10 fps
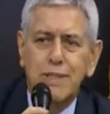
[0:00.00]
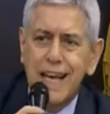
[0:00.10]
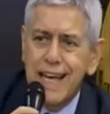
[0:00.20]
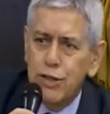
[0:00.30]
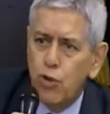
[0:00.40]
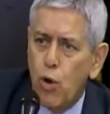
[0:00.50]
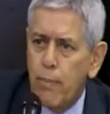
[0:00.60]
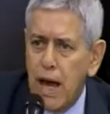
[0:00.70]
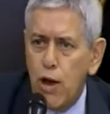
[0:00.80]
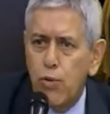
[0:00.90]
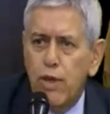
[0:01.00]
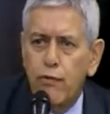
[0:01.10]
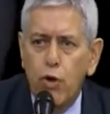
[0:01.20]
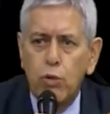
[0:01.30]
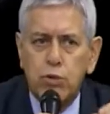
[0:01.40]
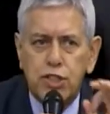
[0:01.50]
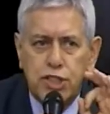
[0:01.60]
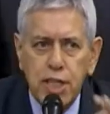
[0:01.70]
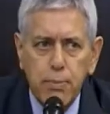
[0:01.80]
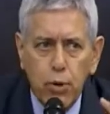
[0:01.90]
vamos retomar o que foi um
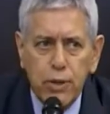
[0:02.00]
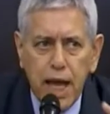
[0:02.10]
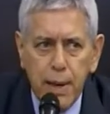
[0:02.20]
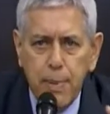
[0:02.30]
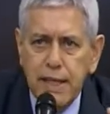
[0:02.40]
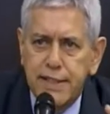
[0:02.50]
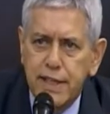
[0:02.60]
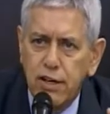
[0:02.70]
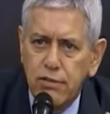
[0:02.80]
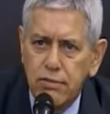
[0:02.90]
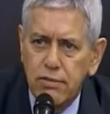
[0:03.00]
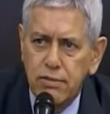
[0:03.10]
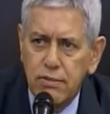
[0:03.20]
símbolo da repressão,